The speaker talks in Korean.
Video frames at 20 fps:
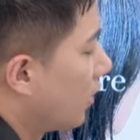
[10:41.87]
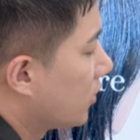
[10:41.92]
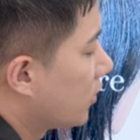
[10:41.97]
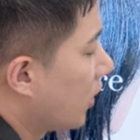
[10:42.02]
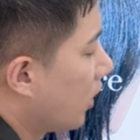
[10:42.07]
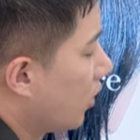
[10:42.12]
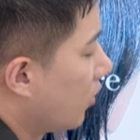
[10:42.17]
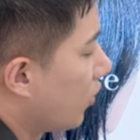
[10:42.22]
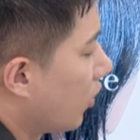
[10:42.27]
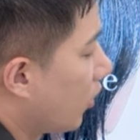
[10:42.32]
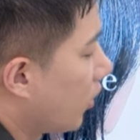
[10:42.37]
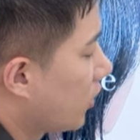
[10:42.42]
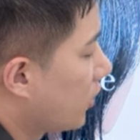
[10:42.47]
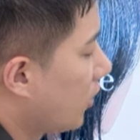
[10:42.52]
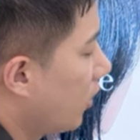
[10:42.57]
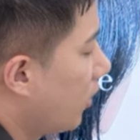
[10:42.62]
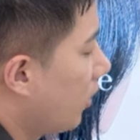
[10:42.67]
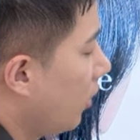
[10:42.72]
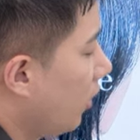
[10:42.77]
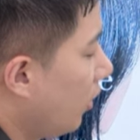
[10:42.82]
자 그럼
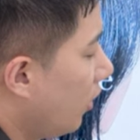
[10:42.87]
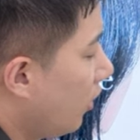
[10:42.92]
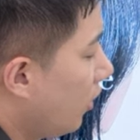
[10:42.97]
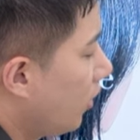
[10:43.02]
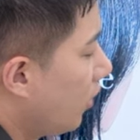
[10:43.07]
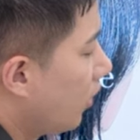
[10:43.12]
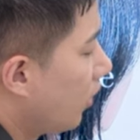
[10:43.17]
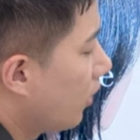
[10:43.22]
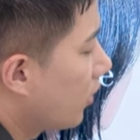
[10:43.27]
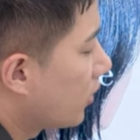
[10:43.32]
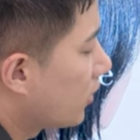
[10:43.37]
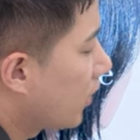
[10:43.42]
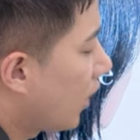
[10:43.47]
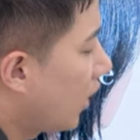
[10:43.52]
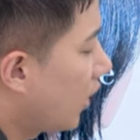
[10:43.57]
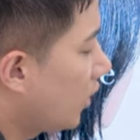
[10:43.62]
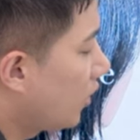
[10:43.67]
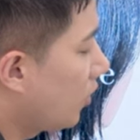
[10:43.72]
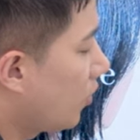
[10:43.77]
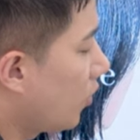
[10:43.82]
여기서
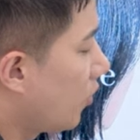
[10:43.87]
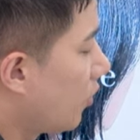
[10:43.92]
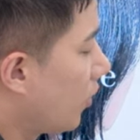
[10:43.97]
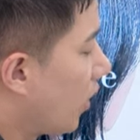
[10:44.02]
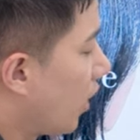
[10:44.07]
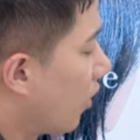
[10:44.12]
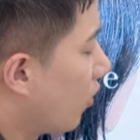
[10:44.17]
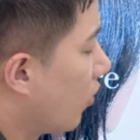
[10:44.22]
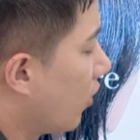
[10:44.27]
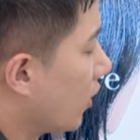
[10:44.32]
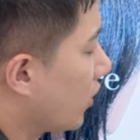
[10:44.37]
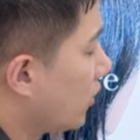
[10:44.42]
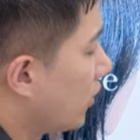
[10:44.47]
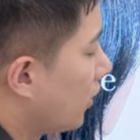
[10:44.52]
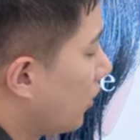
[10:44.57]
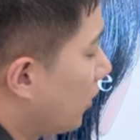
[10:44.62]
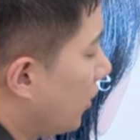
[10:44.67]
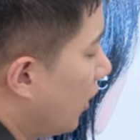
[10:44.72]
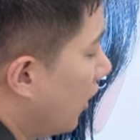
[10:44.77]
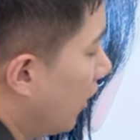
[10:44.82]
사이드 부분 갖고
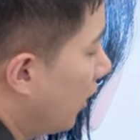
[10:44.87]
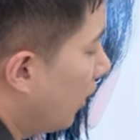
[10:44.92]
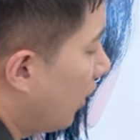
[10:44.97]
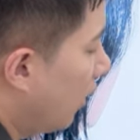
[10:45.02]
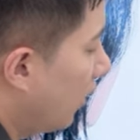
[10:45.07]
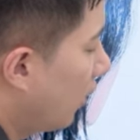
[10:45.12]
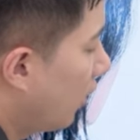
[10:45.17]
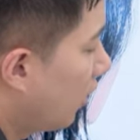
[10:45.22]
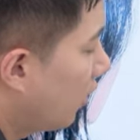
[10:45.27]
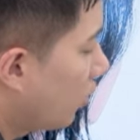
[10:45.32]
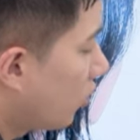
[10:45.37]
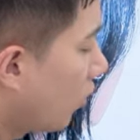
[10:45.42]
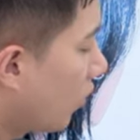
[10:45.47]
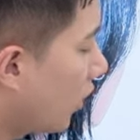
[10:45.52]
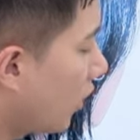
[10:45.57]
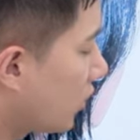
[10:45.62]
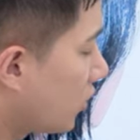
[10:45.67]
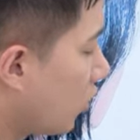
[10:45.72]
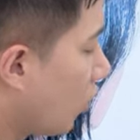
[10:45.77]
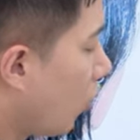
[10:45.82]
왔을 때
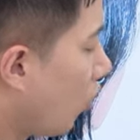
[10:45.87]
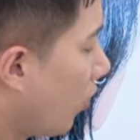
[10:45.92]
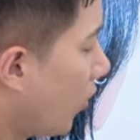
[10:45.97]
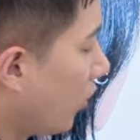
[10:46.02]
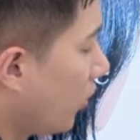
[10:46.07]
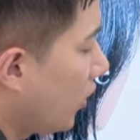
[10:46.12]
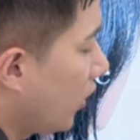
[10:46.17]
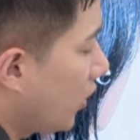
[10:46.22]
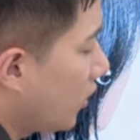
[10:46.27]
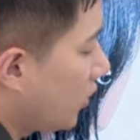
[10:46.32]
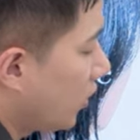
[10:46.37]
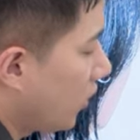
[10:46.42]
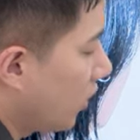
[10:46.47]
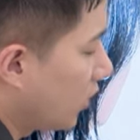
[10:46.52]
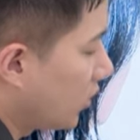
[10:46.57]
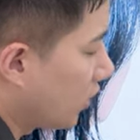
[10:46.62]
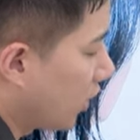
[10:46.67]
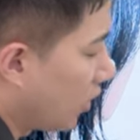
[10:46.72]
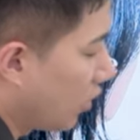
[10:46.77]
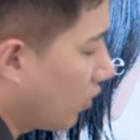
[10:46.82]
똑같이 오버 디렉션
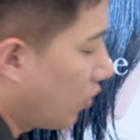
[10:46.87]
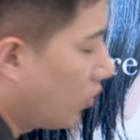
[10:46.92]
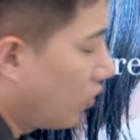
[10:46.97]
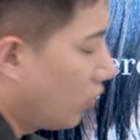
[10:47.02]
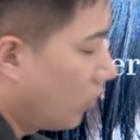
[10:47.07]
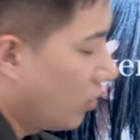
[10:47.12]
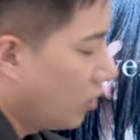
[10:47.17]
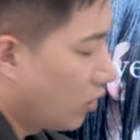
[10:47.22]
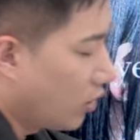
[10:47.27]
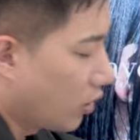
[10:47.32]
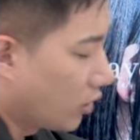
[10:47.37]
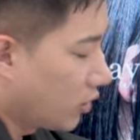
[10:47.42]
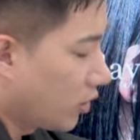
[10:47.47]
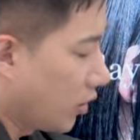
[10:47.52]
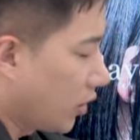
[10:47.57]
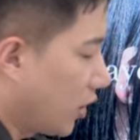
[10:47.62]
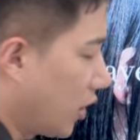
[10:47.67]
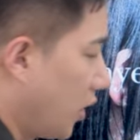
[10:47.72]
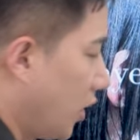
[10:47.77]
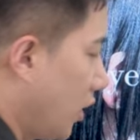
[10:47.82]
하지 않고
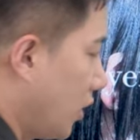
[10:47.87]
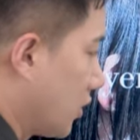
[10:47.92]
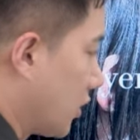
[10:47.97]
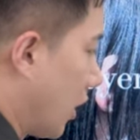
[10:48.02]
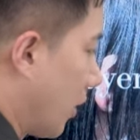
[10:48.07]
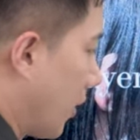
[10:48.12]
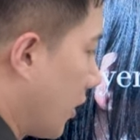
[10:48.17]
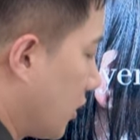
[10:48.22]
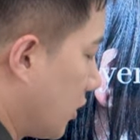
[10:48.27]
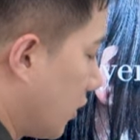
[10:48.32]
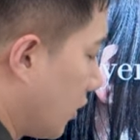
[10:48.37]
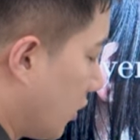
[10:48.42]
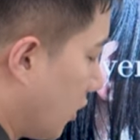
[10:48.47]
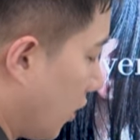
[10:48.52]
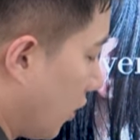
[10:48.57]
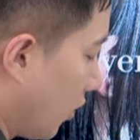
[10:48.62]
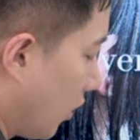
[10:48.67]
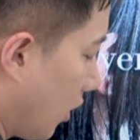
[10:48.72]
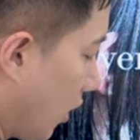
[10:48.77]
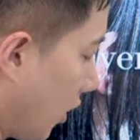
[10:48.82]
어떻게 잡았을 때
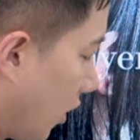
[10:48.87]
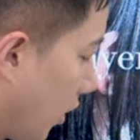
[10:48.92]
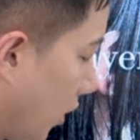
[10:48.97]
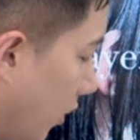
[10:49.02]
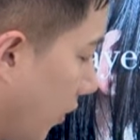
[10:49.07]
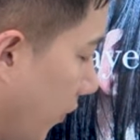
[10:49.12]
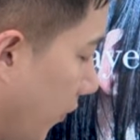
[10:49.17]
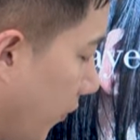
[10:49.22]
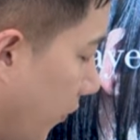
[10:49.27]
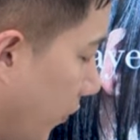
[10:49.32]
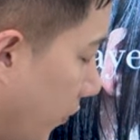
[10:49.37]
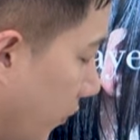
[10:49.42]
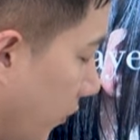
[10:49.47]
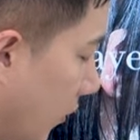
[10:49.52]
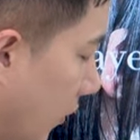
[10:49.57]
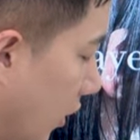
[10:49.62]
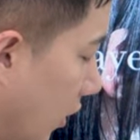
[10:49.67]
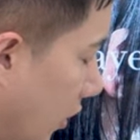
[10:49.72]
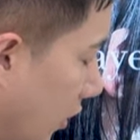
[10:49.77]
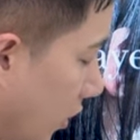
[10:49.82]
이렇게
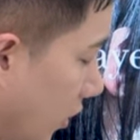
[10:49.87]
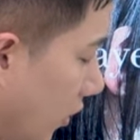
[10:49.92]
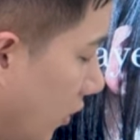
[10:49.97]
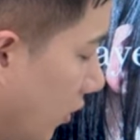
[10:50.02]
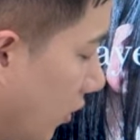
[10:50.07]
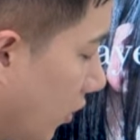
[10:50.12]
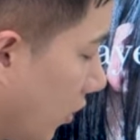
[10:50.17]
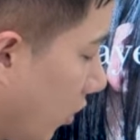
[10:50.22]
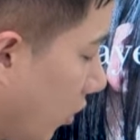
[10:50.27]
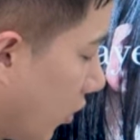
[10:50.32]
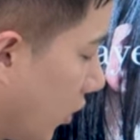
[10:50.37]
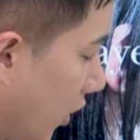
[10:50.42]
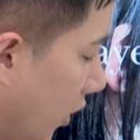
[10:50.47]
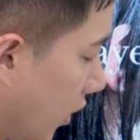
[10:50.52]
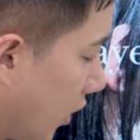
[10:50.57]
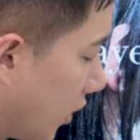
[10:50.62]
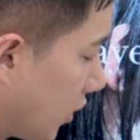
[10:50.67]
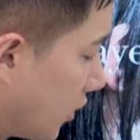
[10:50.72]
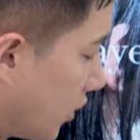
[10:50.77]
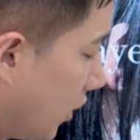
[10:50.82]

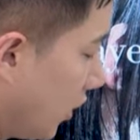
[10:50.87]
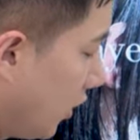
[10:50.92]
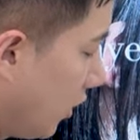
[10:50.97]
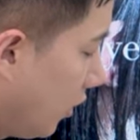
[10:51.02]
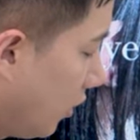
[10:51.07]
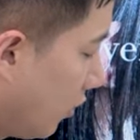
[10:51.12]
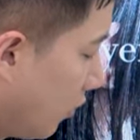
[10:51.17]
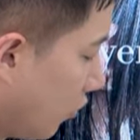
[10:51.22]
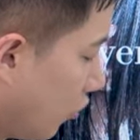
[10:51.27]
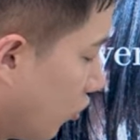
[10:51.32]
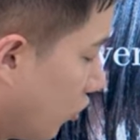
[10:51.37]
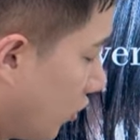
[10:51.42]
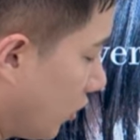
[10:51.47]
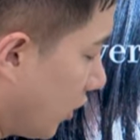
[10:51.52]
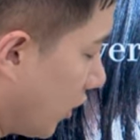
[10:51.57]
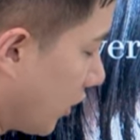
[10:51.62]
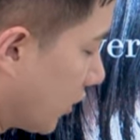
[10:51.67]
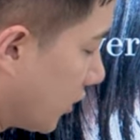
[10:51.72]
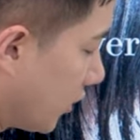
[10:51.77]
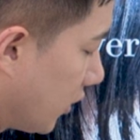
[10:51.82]
어디까지?
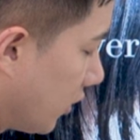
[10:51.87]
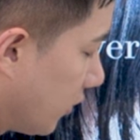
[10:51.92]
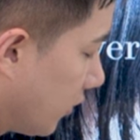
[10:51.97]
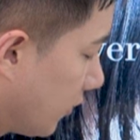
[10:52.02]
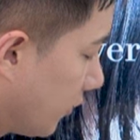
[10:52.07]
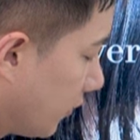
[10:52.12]
무릎까지.